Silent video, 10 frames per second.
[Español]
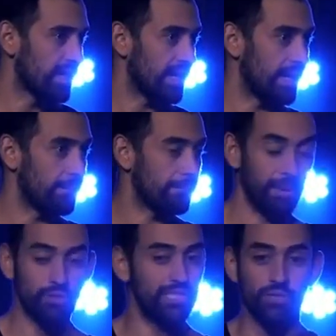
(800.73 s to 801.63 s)
Eh,
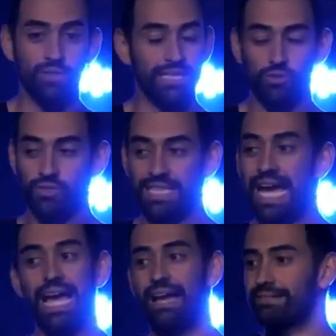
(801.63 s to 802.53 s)
pero siento que eso
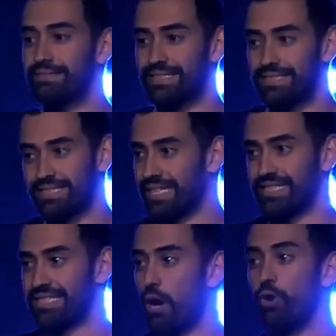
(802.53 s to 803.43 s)
ya se
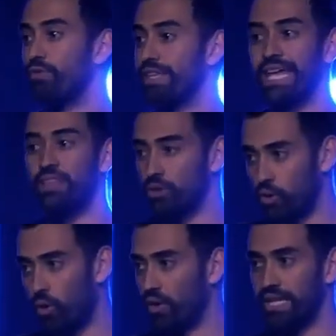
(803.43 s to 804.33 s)
está olvidando
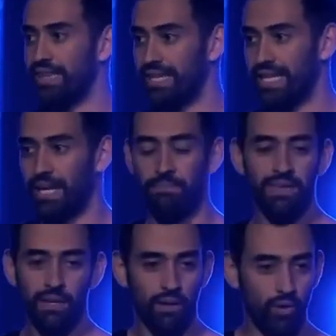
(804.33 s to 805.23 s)
hoy en día.
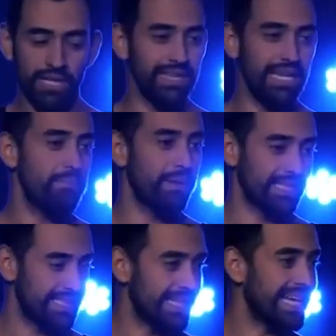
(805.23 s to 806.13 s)
Hoy en día
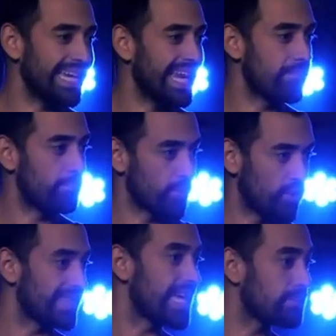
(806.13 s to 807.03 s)
pareciera que la
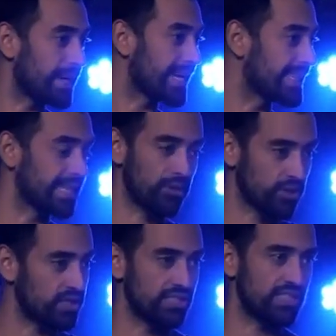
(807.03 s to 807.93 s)
prioridad para gente que no
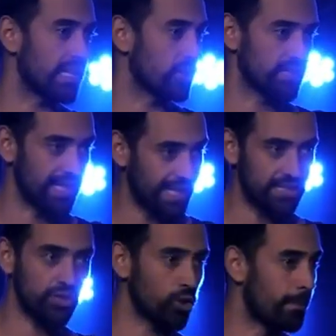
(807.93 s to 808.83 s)
es cristiano es el
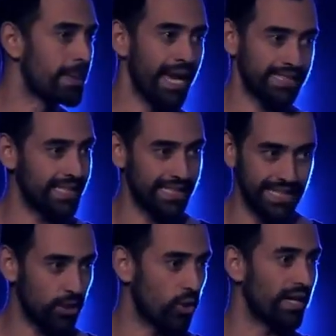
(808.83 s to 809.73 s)
éxito, es el
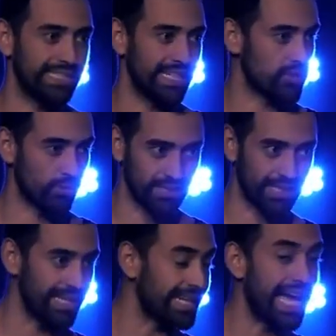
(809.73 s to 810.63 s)
dinero, es el
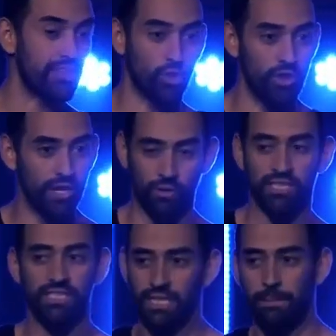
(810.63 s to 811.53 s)
sobresalir a toda
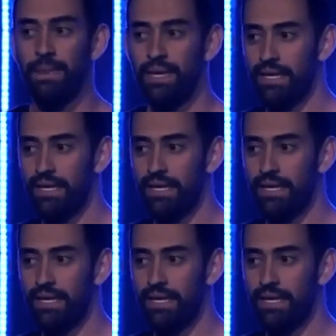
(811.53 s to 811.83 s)
cuesta.